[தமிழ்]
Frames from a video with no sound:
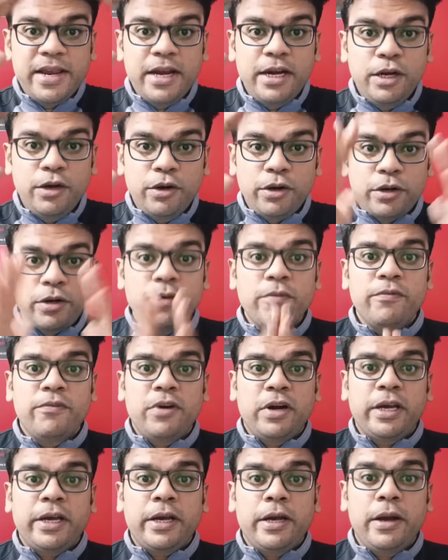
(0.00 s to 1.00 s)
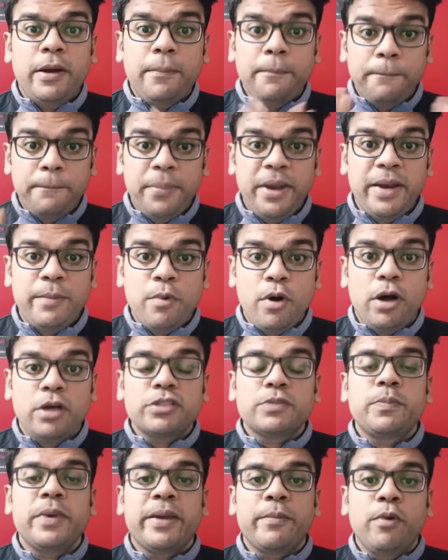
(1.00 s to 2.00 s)
எல்லோருக்கும் வணக்கம் பிக்
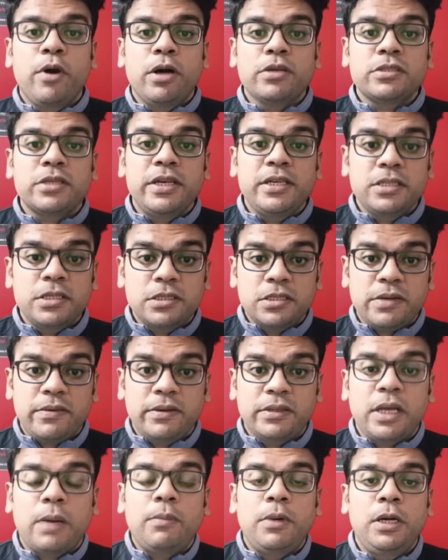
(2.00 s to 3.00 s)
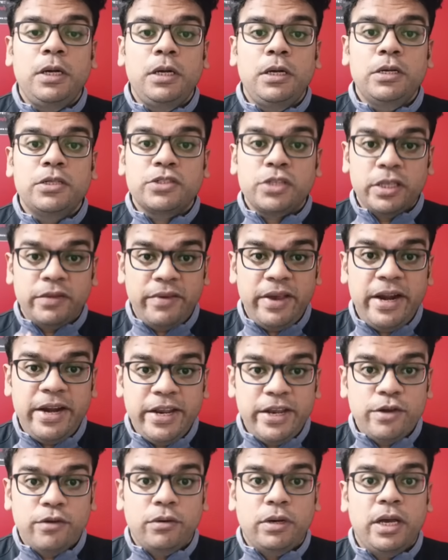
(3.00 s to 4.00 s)
பாஸ் பிக் பாஸ் சீசன் செவன் தமிழ் சொந்த
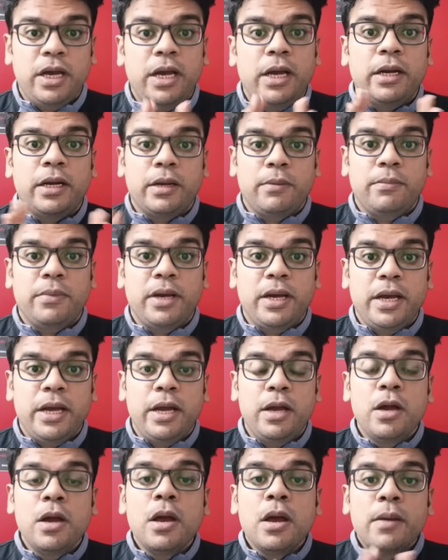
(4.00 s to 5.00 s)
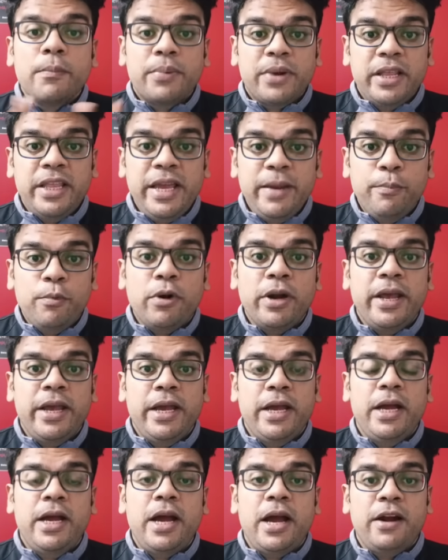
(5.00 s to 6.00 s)
வீடியோவில் நம்ம பிரதீப் உடைய
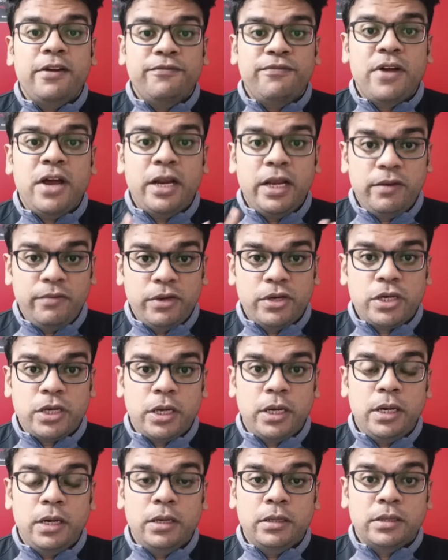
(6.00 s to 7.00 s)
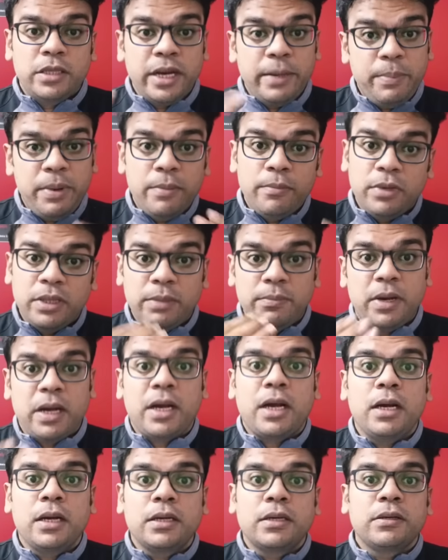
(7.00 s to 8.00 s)
அன்ஃபேர் எவிக்ஷன் திருப்பியும் வந்து
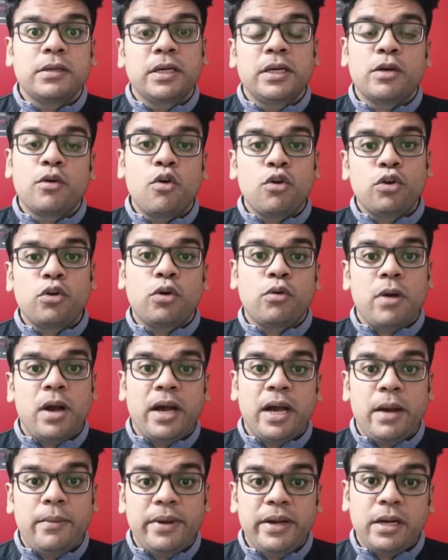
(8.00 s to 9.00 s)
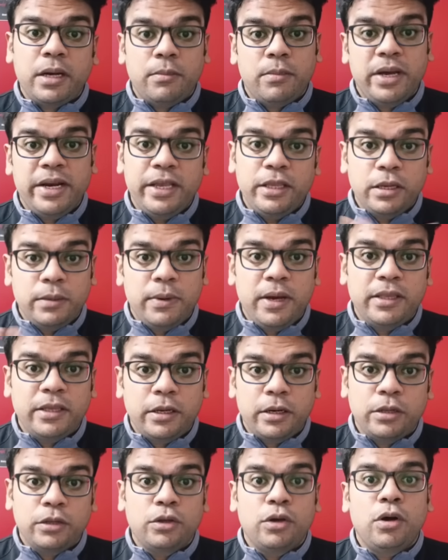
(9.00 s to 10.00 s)
மக்களுக்கு கூட்டு வருவாங்க அப்படின்ற மாதிரி
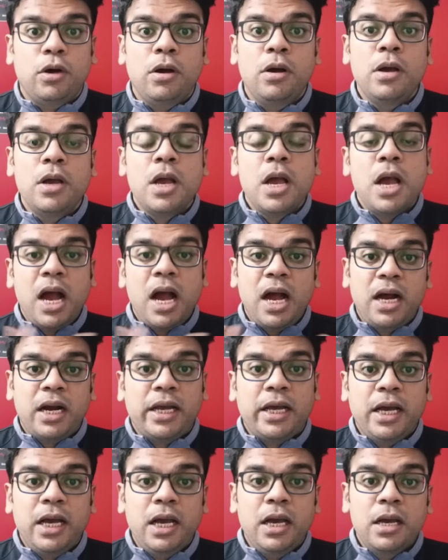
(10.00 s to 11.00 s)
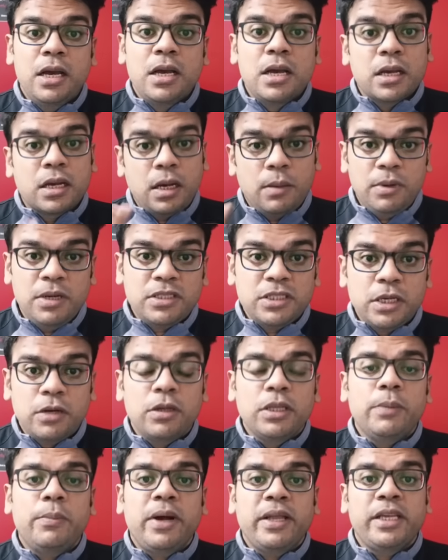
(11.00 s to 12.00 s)
எதிர்பார்த்துட்டு இருந்தோம் ஆனால் கமல் சார்
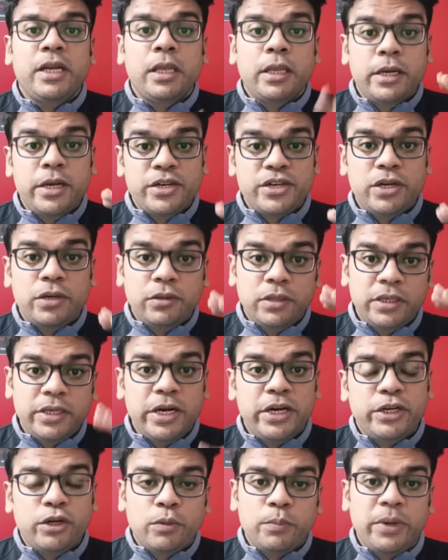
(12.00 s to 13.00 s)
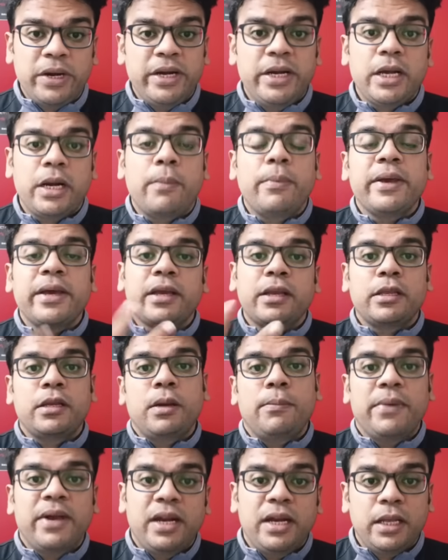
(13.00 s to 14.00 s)
வந்து பார்த்தீங்கன்னா அந்த டெசிஷன் வந்து டேர்ன் டவுன் பண்ணிட்டார் அப்படிங்கிறது
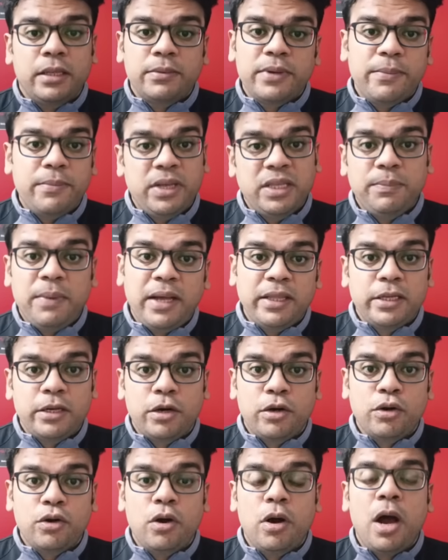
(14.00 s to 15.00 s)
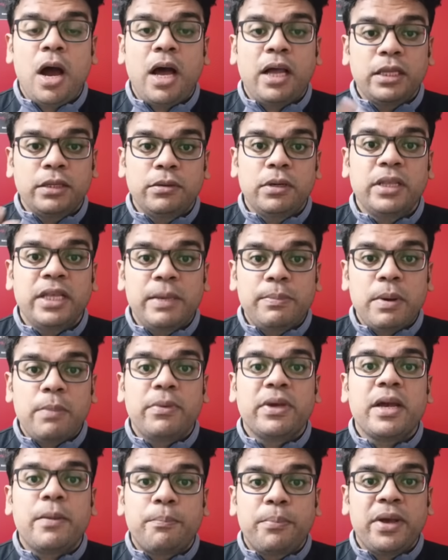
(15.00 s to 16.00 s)
நம்ம எல்லாத்துக்குமே பார்த்து பார்த்துட்டு இருக்கோம் அது வந்து இப்போ
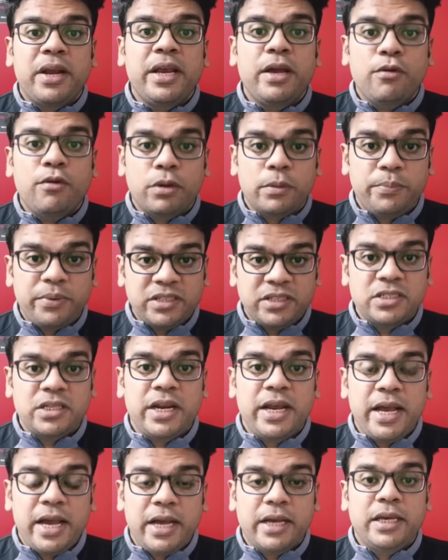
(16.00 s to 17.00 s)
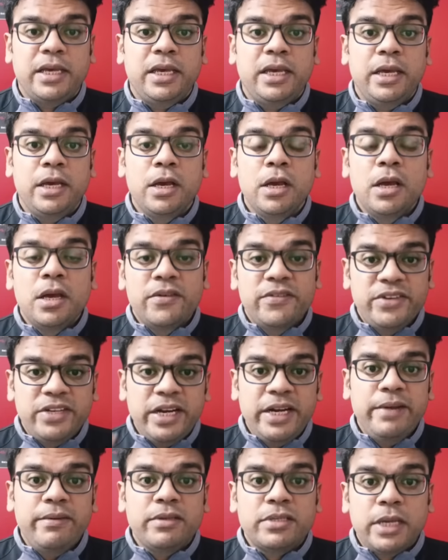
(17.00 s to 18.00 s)
மிகப்பெரிய ஒரு பிரச்சனையாகி
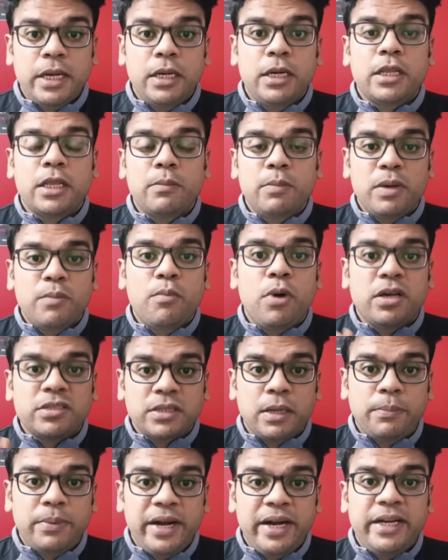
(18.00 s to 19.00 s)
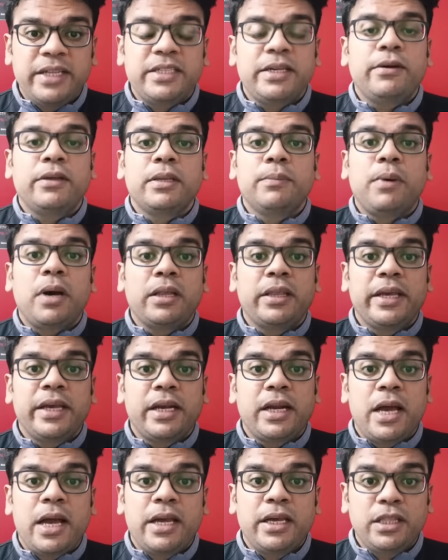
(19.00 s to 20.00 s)
விஜய் டிவி சைட்லேருந்து பிக் பாஸ் அப்டேட்ஸே வந்து
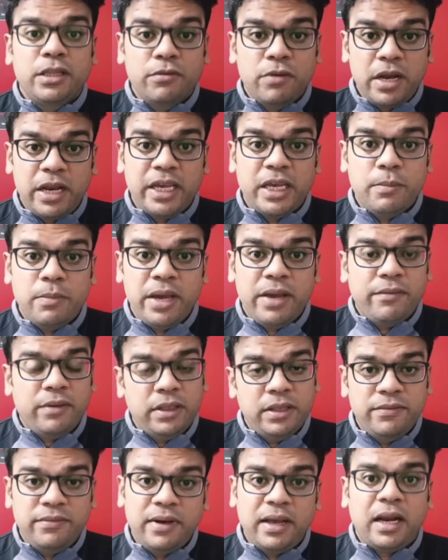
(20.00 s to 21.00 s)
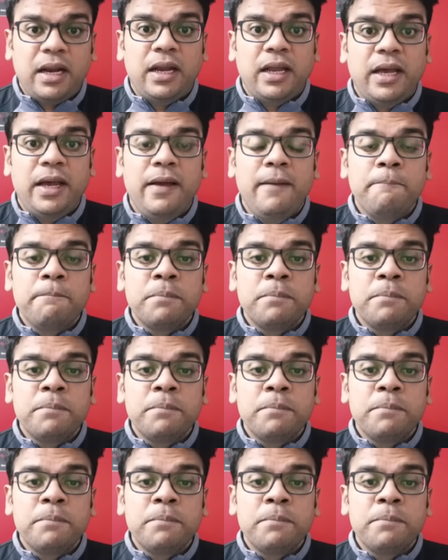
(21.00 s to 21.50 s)
பார்த்தீங்கன்னா இது வரைக்குமே வந்து வரலை